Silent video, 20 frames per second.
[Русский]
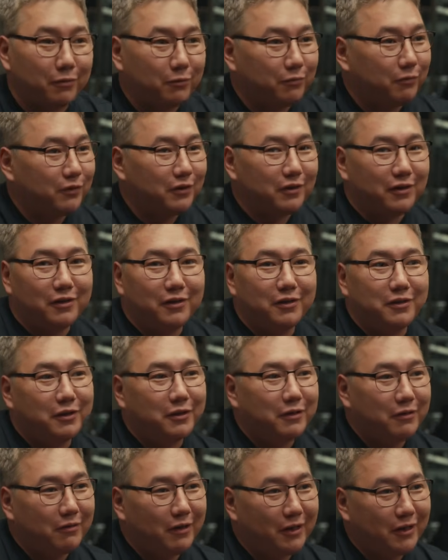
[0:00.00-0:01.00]
вот в интернете
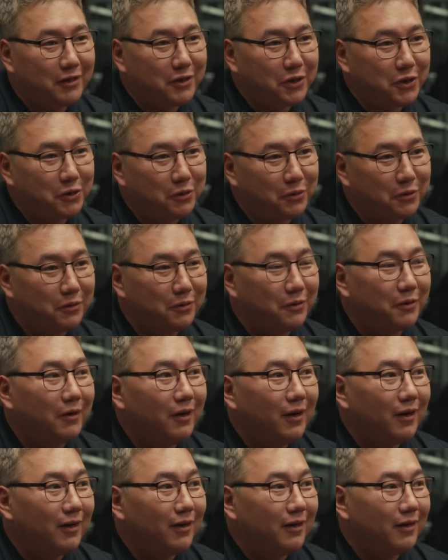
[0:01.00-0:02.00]
говорят, что
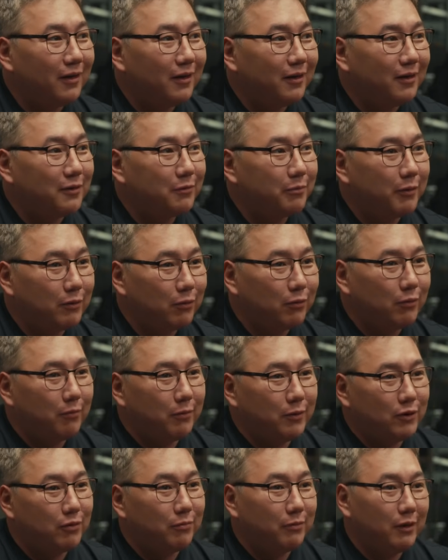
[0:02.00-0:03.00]
э, смотрю на
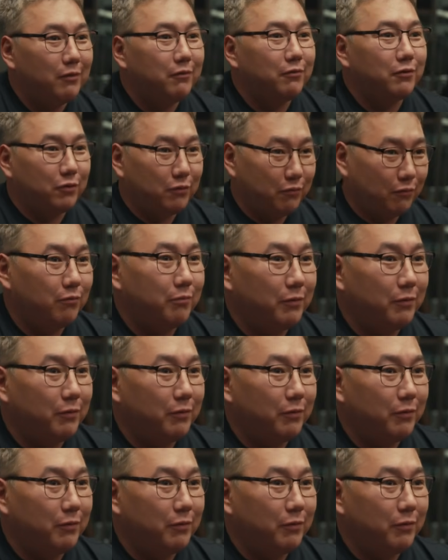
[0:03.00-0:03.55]
Бешимбаю, вижу своего